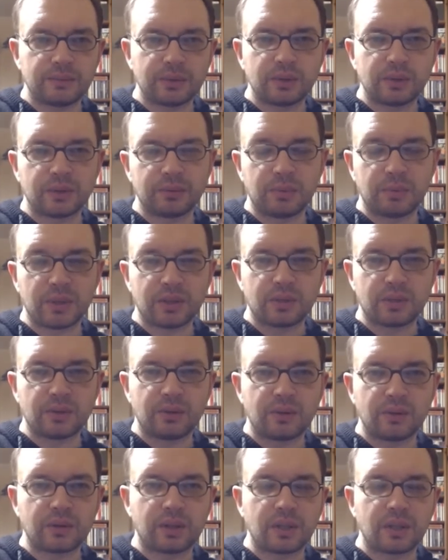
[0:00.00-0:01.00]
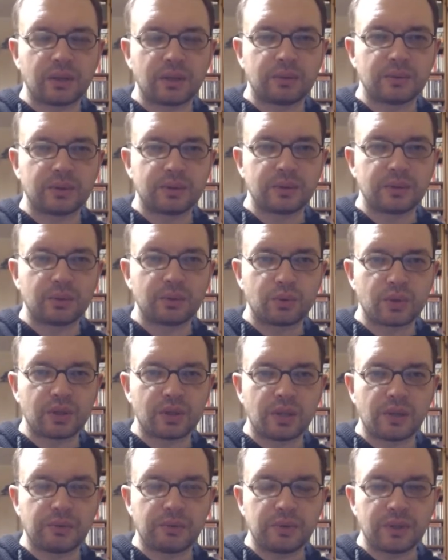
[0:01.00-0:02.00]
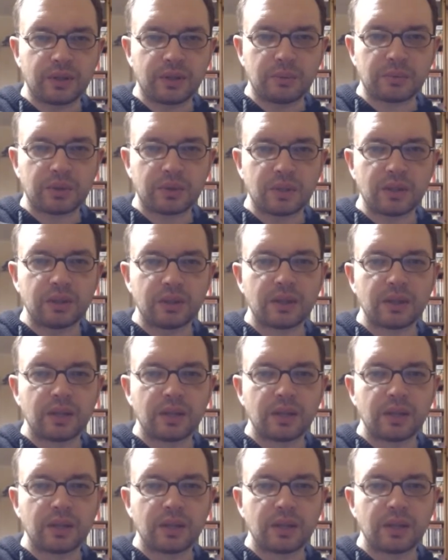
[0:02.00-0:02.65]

no chyba, że orka to jest duży delfin na przykład